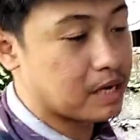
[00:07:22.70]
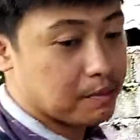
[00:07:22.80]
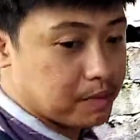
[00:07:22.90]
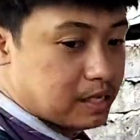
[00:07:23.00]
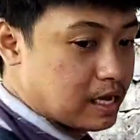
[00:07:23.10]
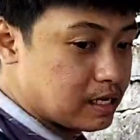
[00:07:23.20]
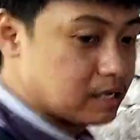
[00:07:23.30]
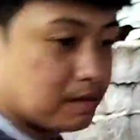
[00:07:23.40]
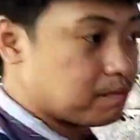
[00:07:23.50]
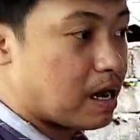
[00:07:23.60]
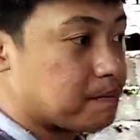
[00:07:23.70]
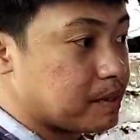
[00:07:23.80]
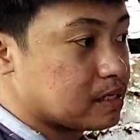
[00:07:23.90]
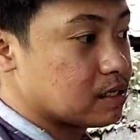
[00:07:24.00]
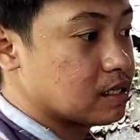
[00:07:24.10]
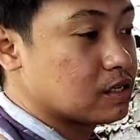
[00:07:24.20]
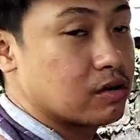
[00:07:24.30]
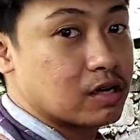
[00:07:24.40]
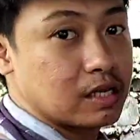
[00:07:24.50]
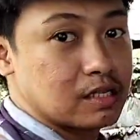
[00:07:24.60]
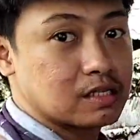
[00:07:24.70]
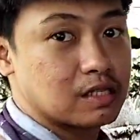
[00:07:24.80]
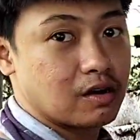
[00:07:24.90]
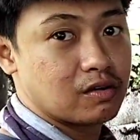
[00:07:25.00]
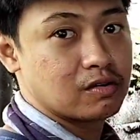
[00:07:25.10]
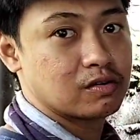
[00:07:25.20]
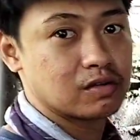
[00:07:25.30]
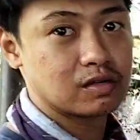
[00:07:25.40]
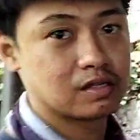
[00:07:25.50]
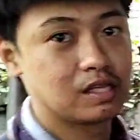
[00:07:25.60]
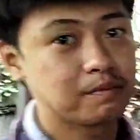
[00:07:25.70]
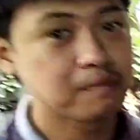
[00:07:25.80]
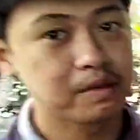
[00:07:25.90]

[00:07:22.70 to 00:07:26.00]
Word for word: pinapadaanan ng bapping. Tingnan niyo ang kinis na. Oh. Hindi pa